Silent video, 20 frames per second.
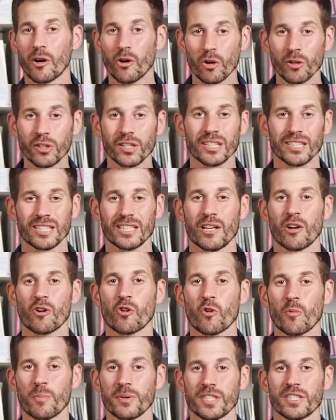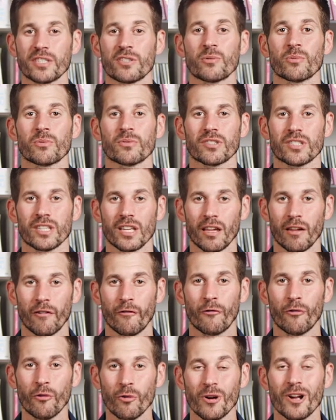l'autre qui est en compétition, c'est
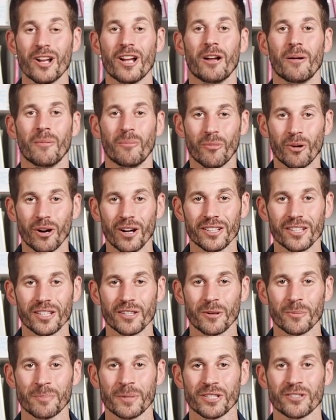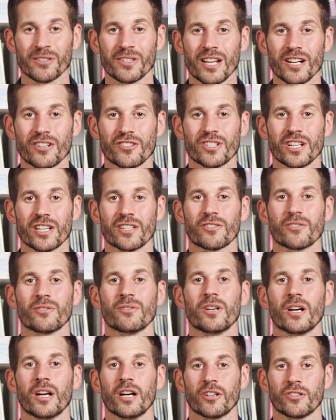vous. Moi, à titre personnel, je viens
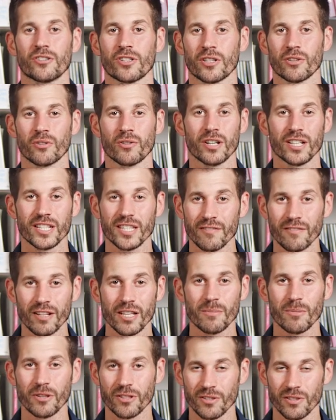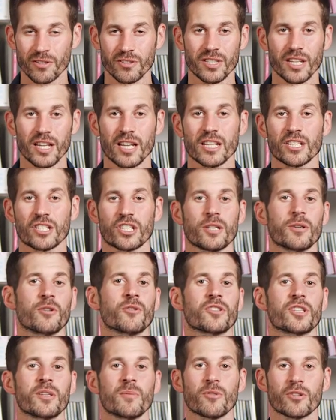de, euh, viens de la savate boxe française, j'ai
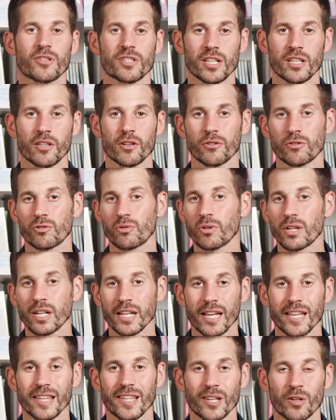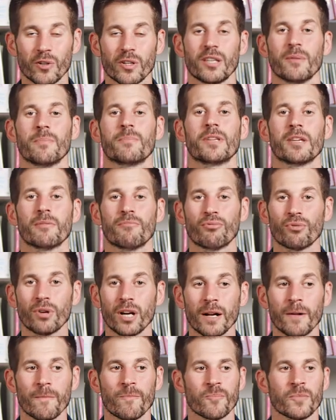aussi boxé dans toutes les catégories
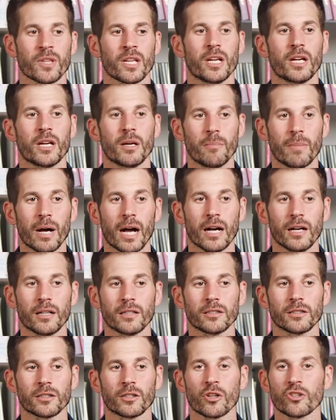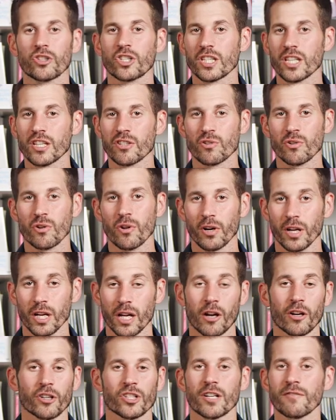pieds-points. Bah, quand j'étais sur le... ring,
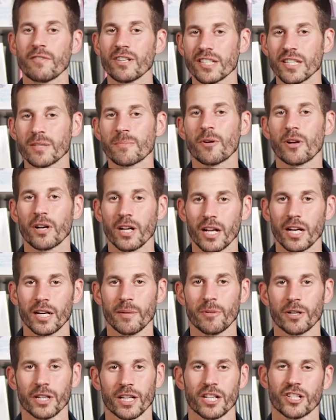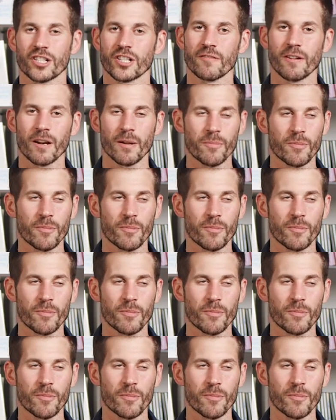Alors j'avais cette peur-là à l'époque, hein. j'avais la